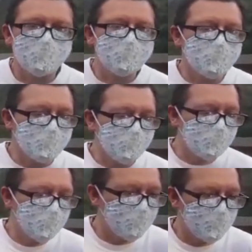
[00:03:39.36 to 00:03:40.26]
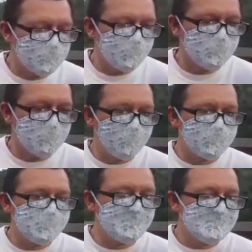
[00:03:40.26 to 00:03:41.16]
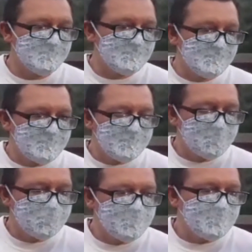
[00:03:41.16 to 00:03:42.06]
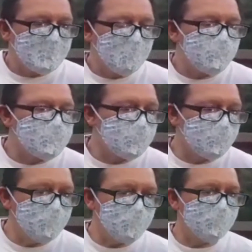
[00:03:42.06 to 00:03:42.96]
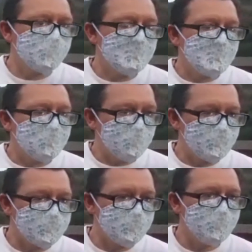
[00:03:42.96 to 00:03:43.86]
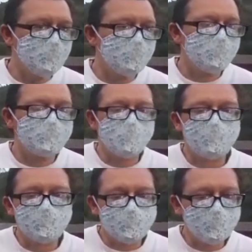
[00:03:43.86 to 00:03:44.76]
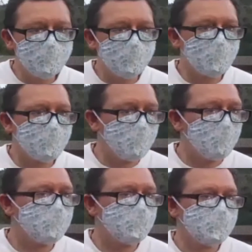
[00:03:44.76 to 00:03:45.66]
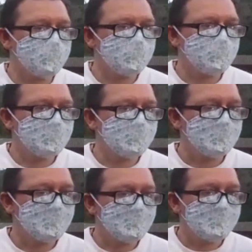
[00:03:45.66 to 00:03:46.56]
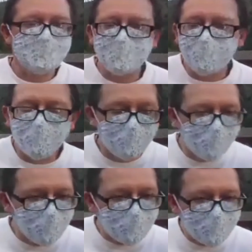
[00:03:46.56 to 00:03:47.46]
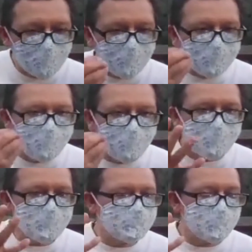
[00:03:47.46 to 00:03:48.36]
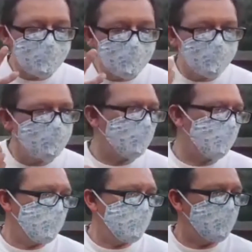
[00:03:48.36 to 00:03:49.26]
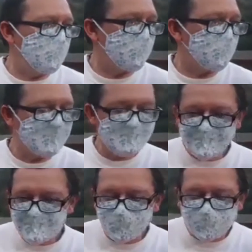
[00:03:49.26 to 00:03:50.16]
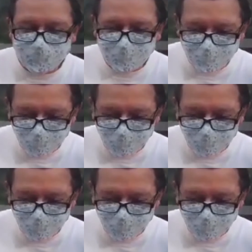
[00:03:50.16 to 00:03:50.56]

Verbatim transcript: tremendo porque escuchamos auxilio, auxilio, auxilio, me roban. El olor a marihuana es tremendo, el olor a marihuana. Usted sale por la